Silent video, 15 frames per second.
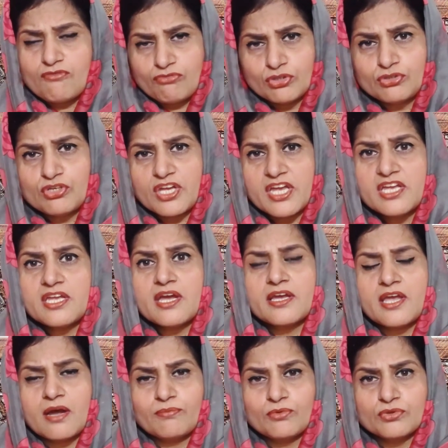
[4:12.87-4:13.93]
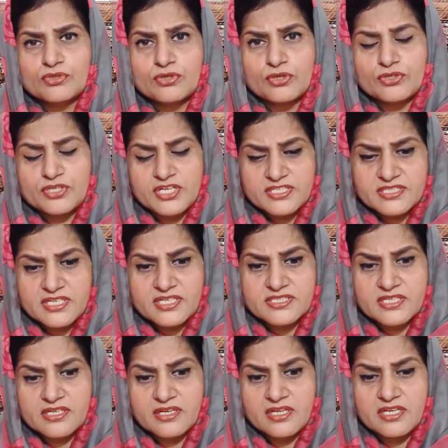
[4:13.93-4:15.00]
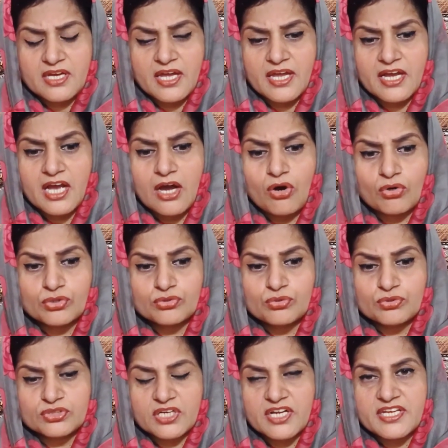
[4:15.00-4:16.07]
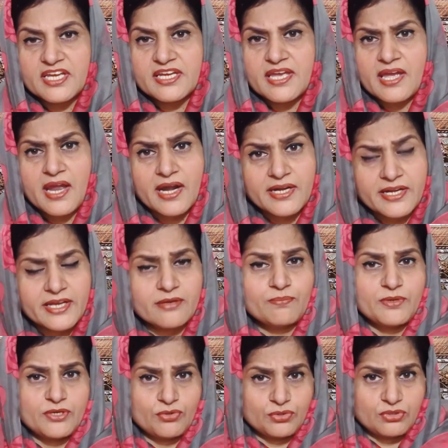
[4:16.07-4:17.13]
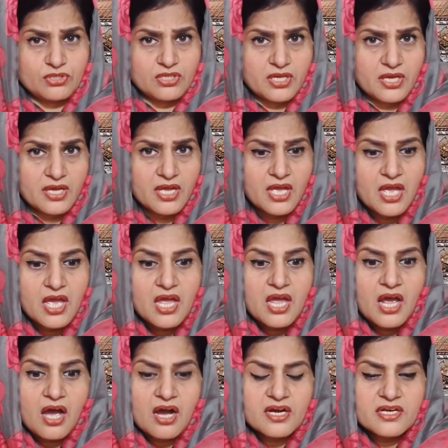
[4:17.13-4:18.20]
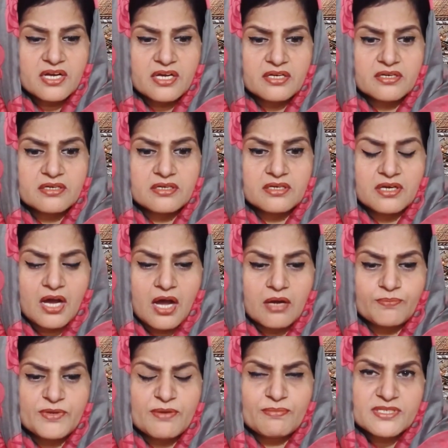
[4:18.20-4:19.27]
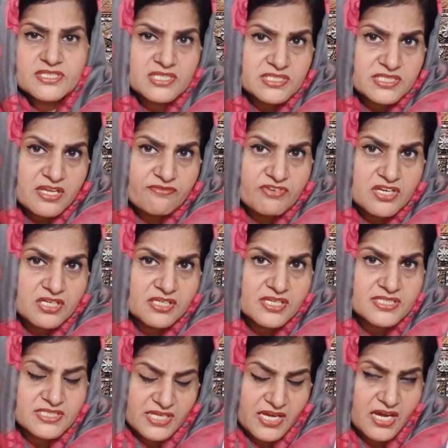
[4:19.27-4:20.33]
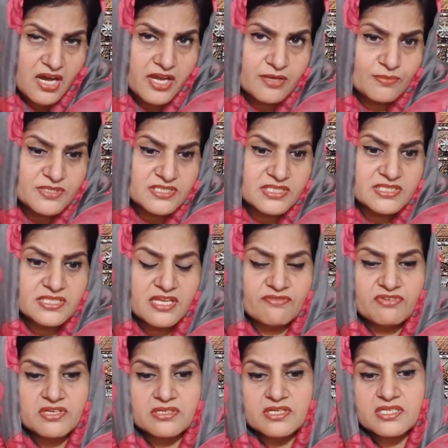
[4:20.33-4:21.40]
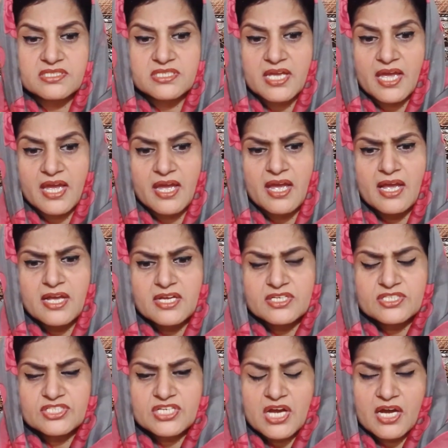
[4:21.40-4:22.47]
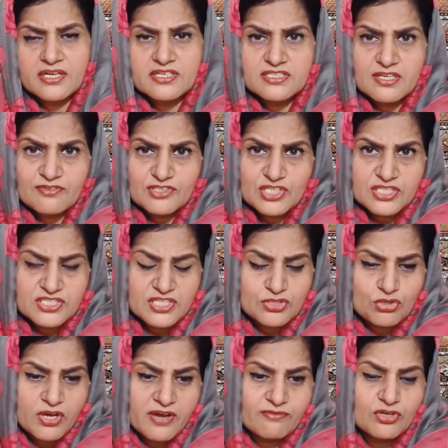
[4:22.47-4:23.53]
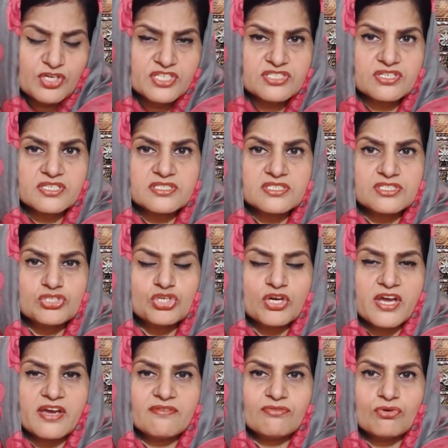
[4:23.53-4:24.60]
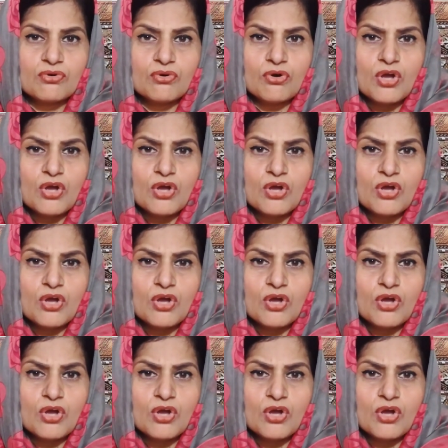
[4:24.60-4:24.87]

वो तो यही है कि आप ठीक से नज़र नहीं आएगा और दूसरा ये कि हेड भी होती है अगर आपके मसल्स की वीकनेस है आई मसल्स की वीकनेस है या किसी वजह से जो है वो डिस्टेंस जो है वो